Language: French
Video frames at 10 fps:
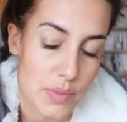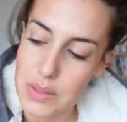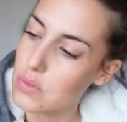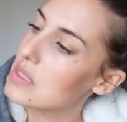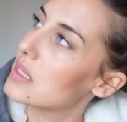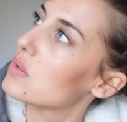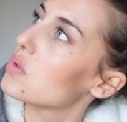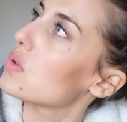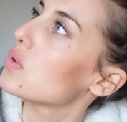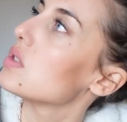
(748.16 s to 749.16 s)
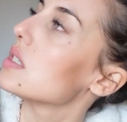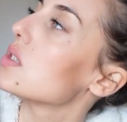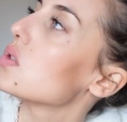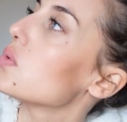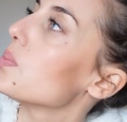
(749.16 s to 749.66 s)
vais mettre une ceinture que j'ai
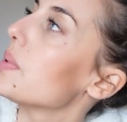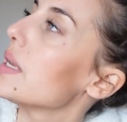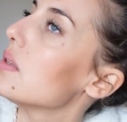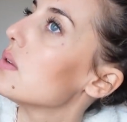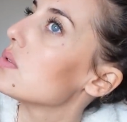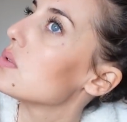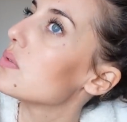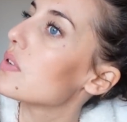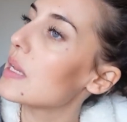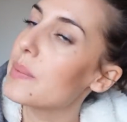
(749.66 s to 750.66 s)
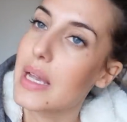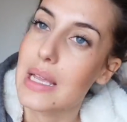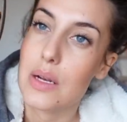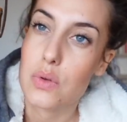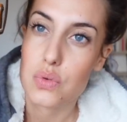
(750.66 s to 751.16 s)
chopée dans une fripe il y a
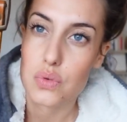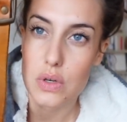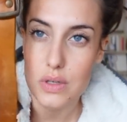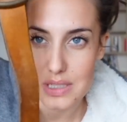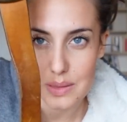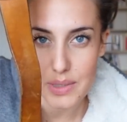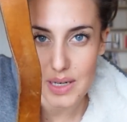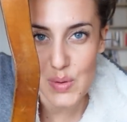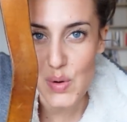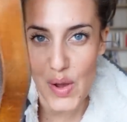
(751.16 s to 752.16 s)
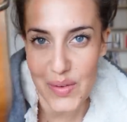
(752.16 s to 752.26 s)
quelques jours. J'aime bien la couleur.